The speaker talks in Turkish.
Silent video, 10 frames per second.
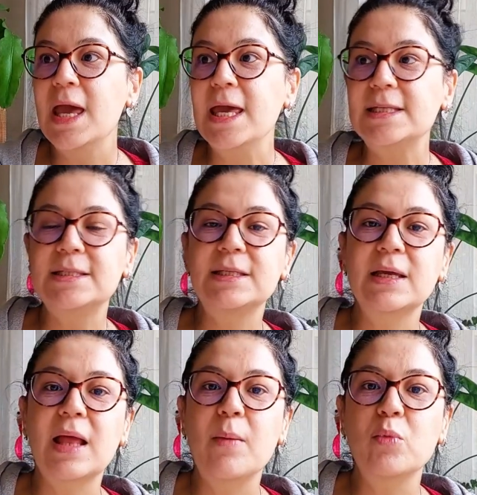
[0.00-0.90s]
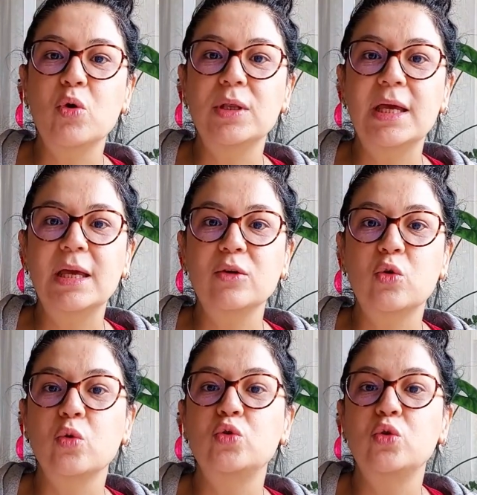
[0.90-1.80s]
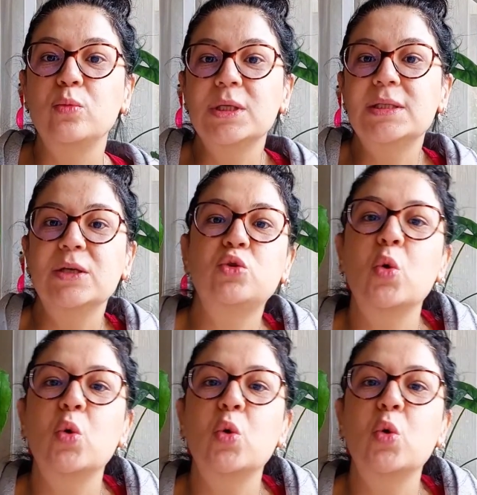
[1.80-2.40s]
ekstradan böyle kök çürümesine